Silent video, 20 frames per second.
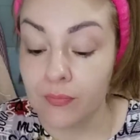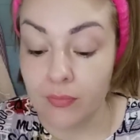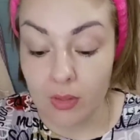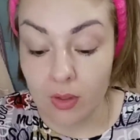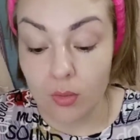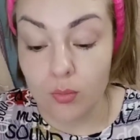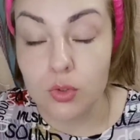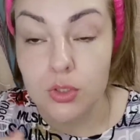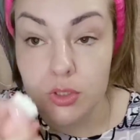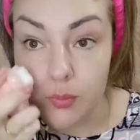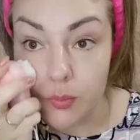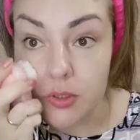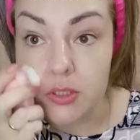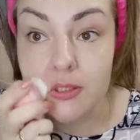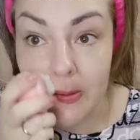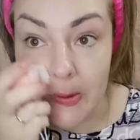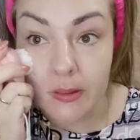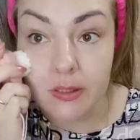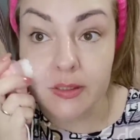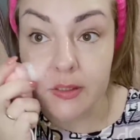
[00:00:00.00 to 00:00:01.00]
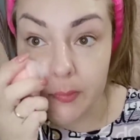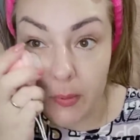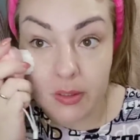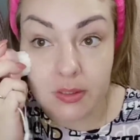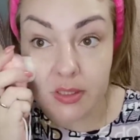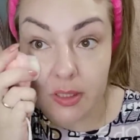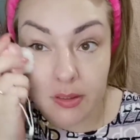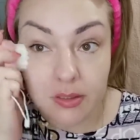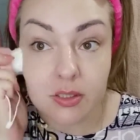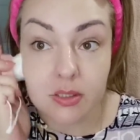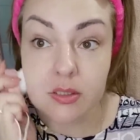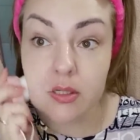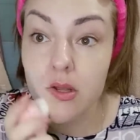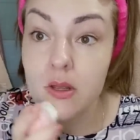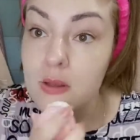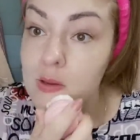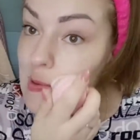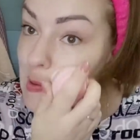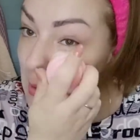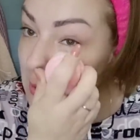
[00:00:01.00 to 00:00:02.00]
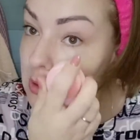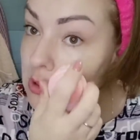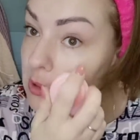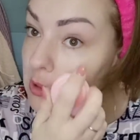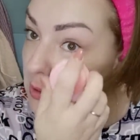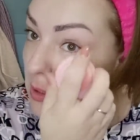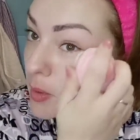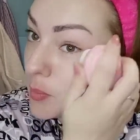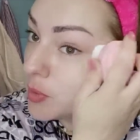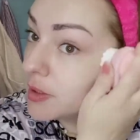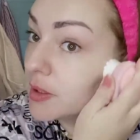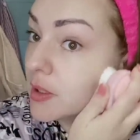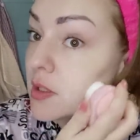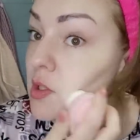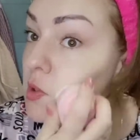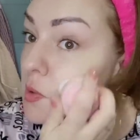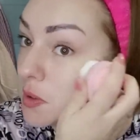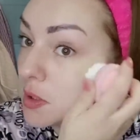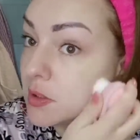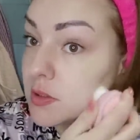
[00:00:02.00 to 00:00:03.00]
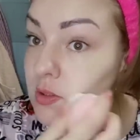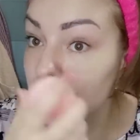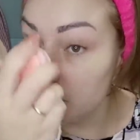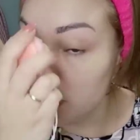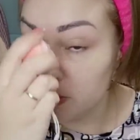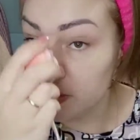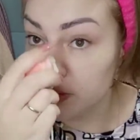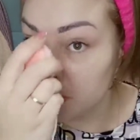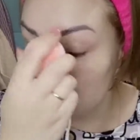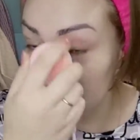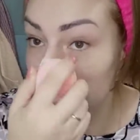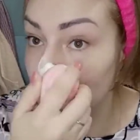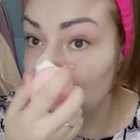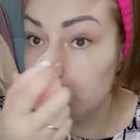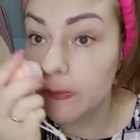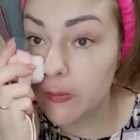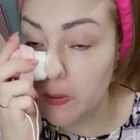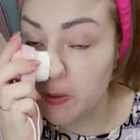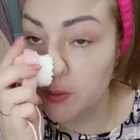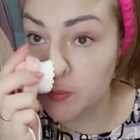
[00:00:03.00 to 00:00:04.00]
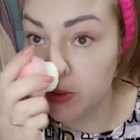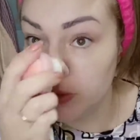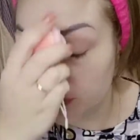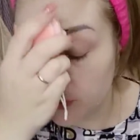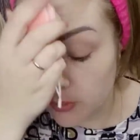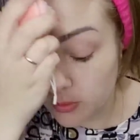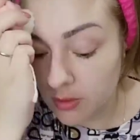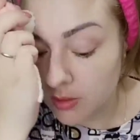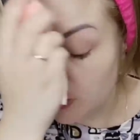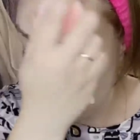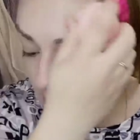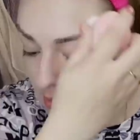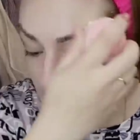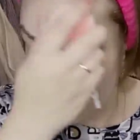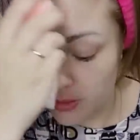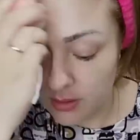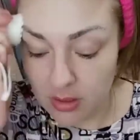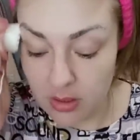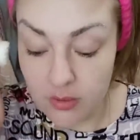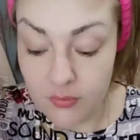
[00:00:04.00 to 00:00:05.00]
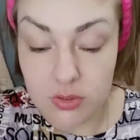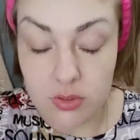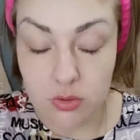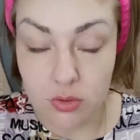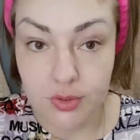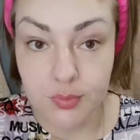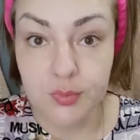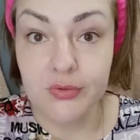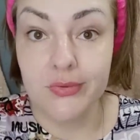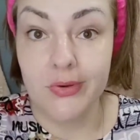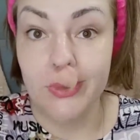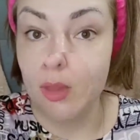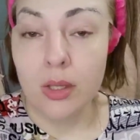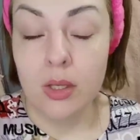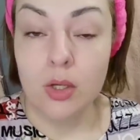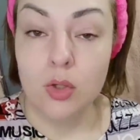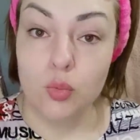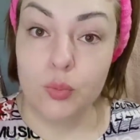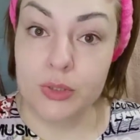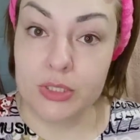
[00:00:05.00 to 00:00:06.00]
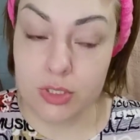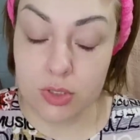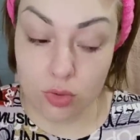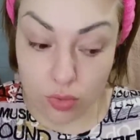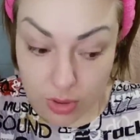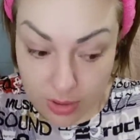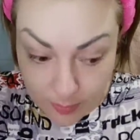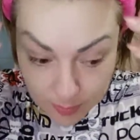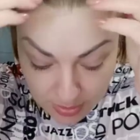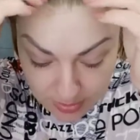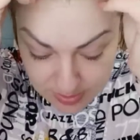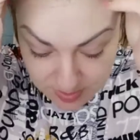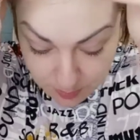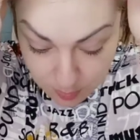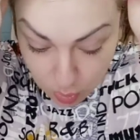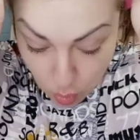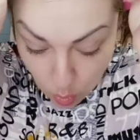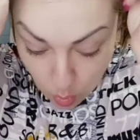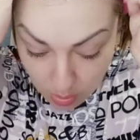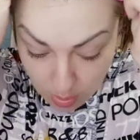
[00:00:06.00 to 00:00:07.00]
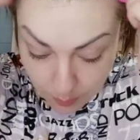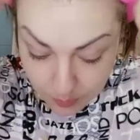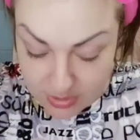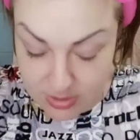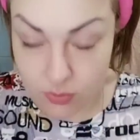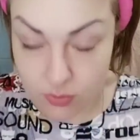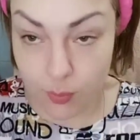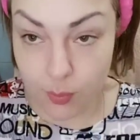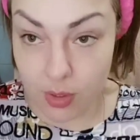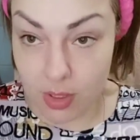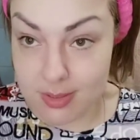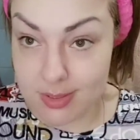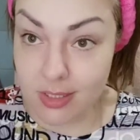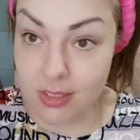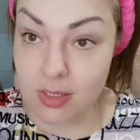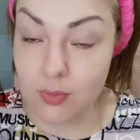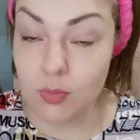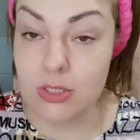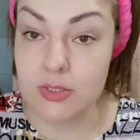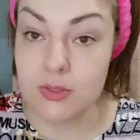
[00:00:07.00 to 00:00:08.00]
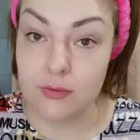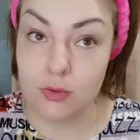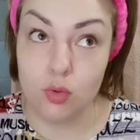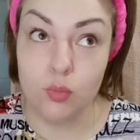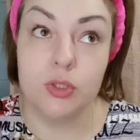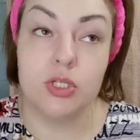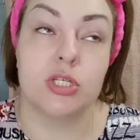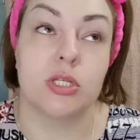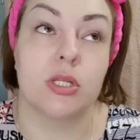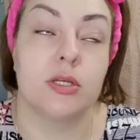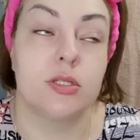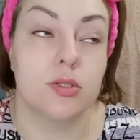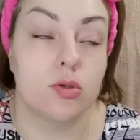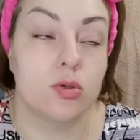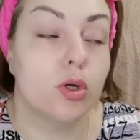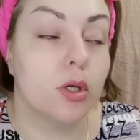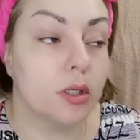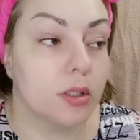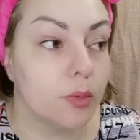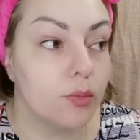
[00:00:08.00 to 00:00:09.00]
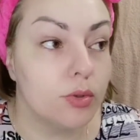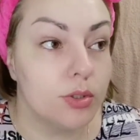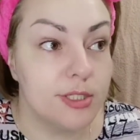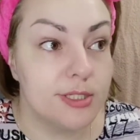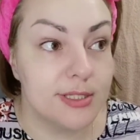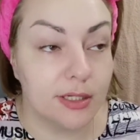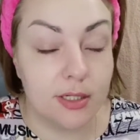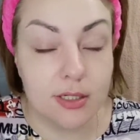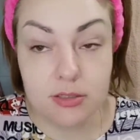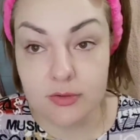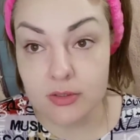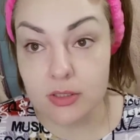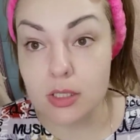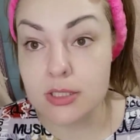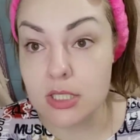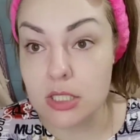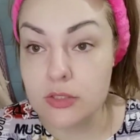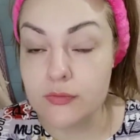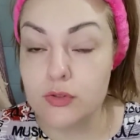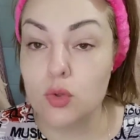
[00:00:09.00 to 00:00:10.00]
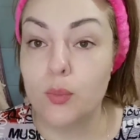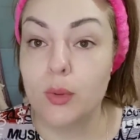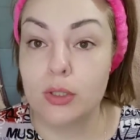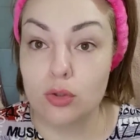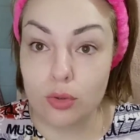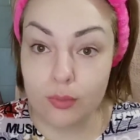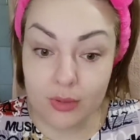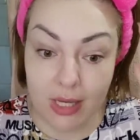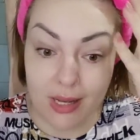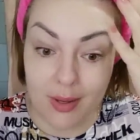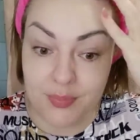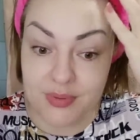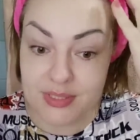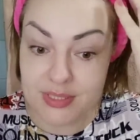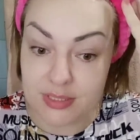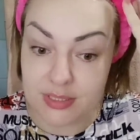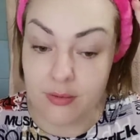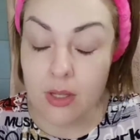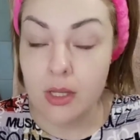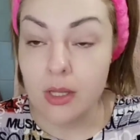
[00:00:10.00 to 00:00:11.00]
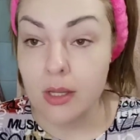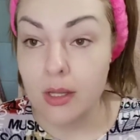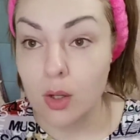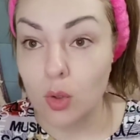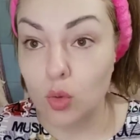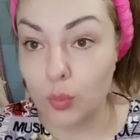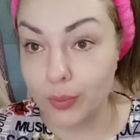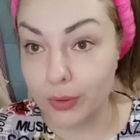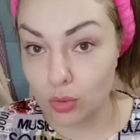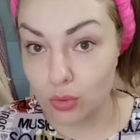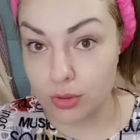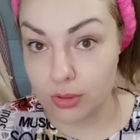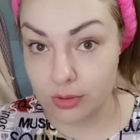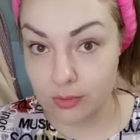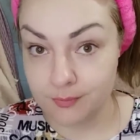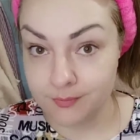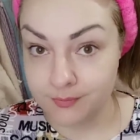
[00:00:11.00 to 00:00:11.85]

будет происходить массаж. Очищаем хорошо лицо, разогреваем его и все смываем. Процедуры имеется много противопоказаний. Имейте в виду, почитайте тоже, когда будете заказывать. На сайте все подробно описано. Купероз